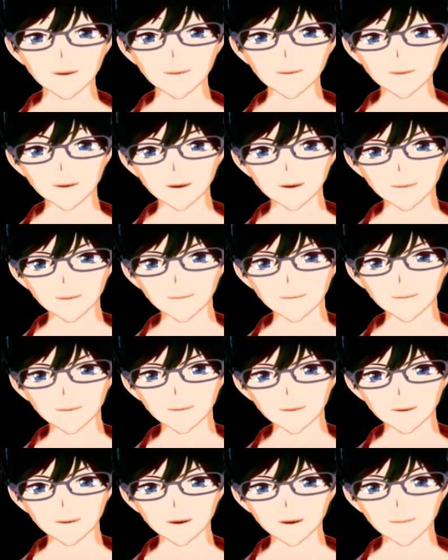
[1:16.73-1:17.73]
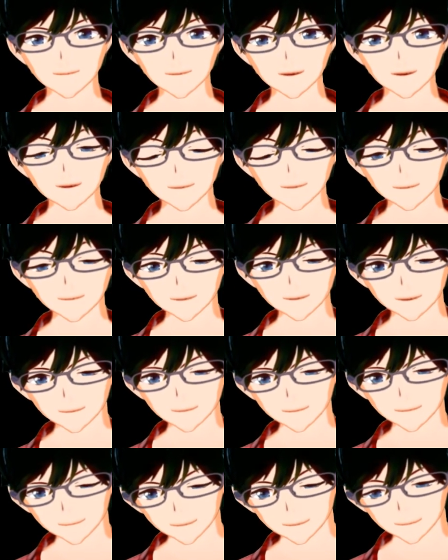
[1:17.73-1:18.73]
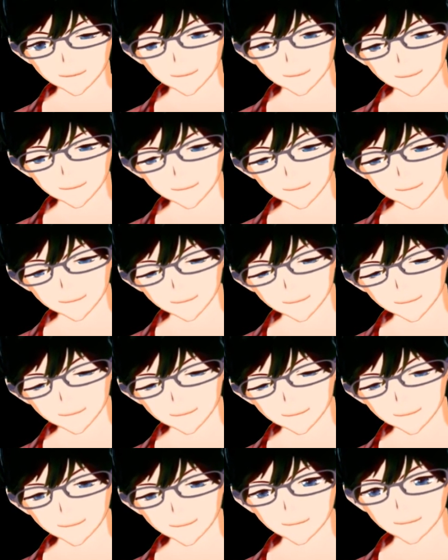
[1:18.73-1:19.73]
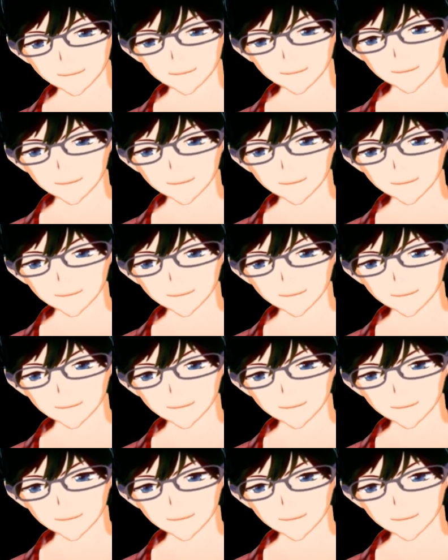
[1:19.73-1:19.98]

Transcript: ね、普通に調べたら普通に人の名前でしたね。はい、と